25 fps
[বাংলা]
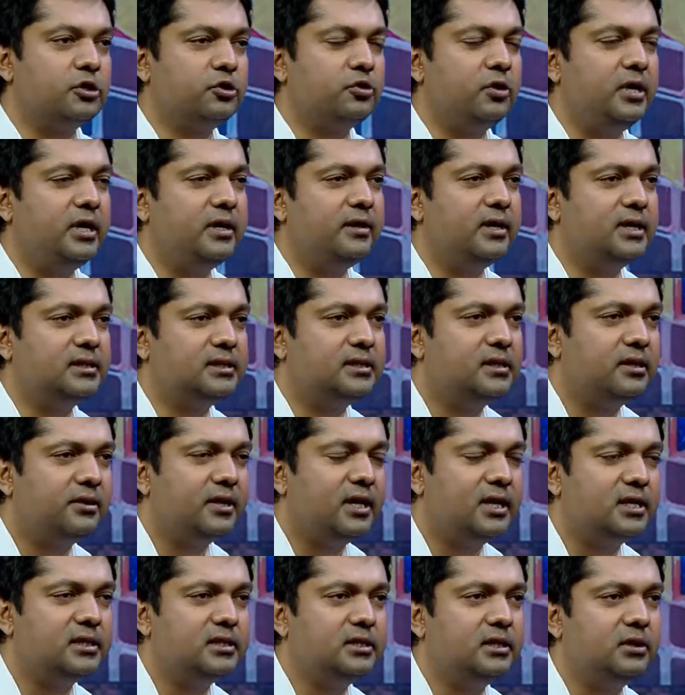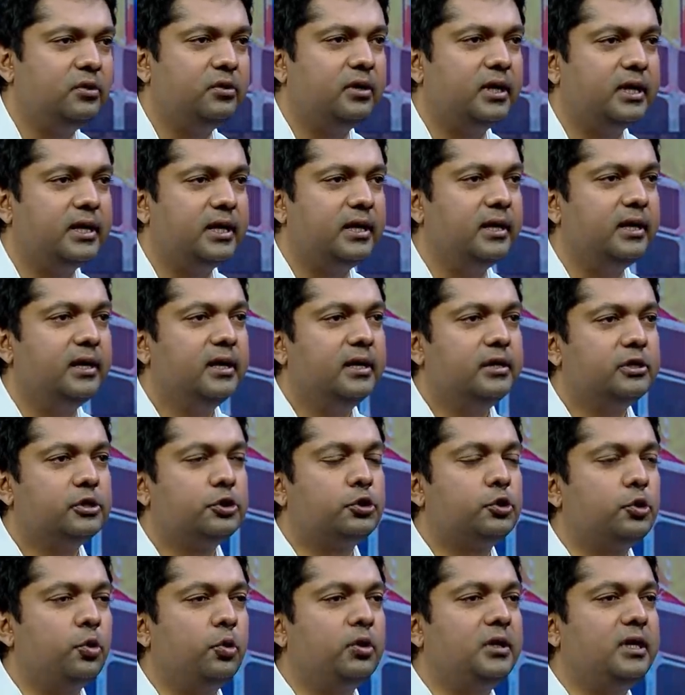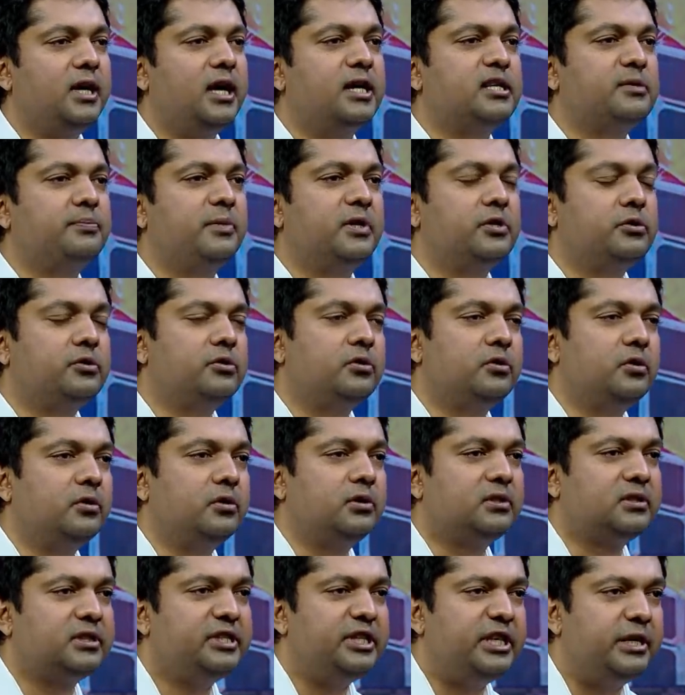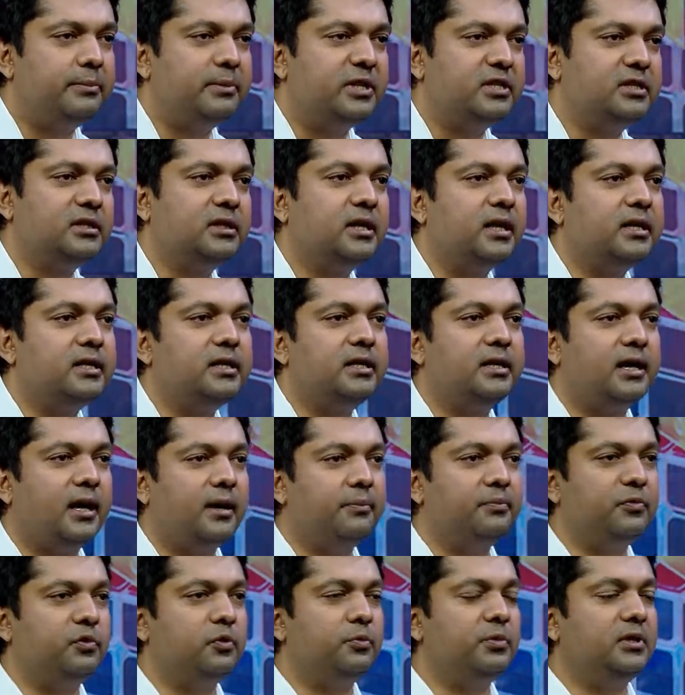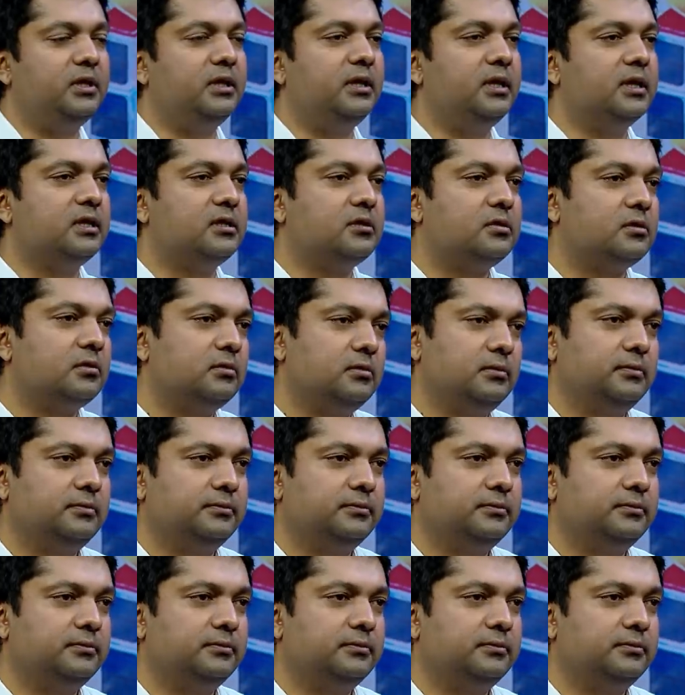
আসলে রাসেল রানা ছিল নাকি শোতে আসবার জন্য সিনেমাটিক একটি নাম তুমি দিয়েছো